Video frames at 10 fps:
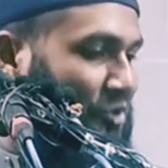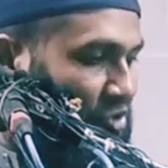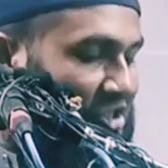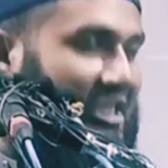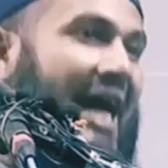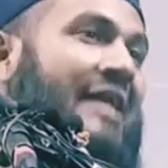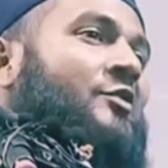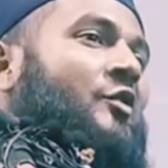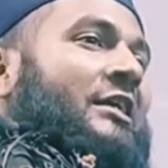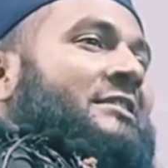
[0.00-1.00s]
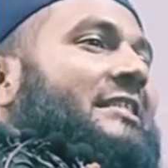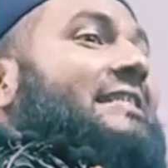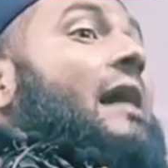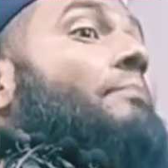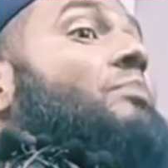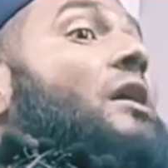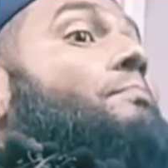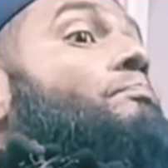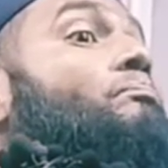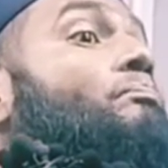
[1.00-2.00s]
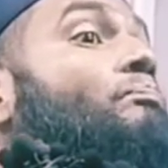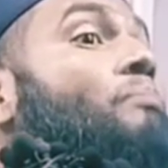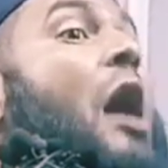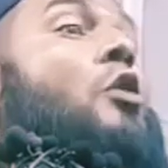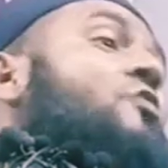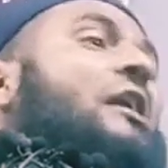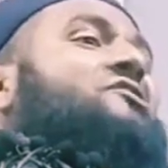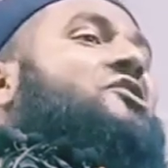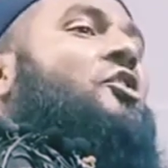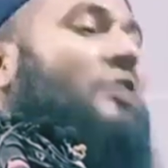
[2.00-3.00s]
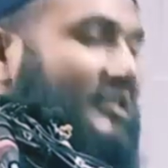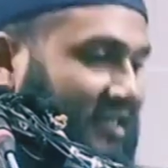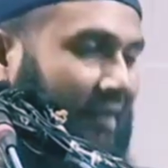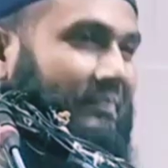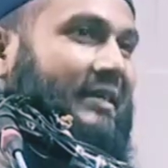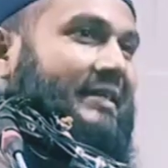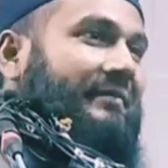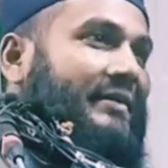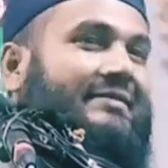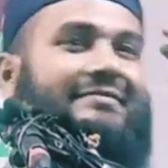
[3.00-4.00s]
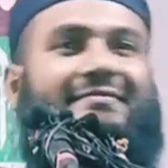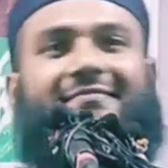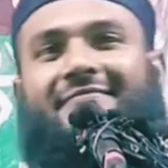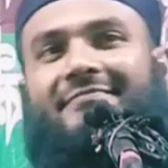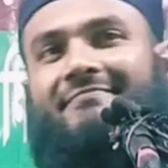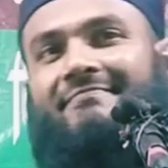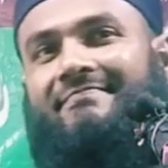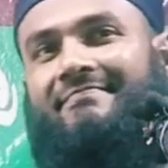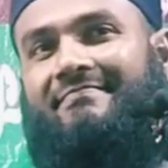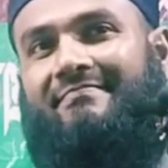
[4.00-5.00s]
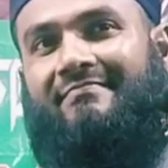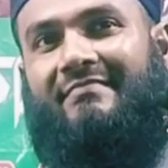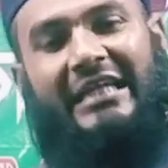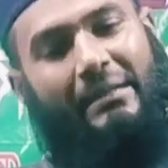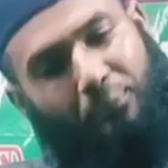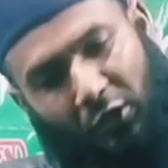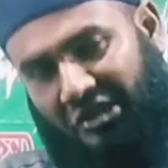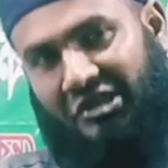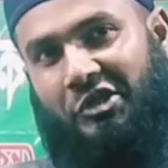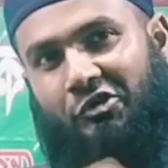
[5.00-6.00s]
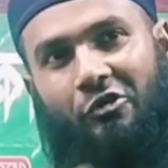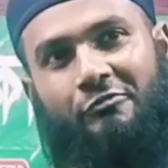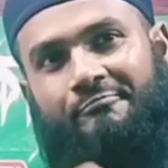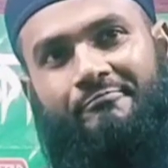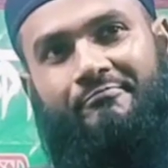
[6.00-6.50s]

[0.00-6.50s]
আপনি যদি দান করেন যেটা আপনার পাওনা ছিল না সেটা পেয়ে যাবেন এটা পরীক্ষিত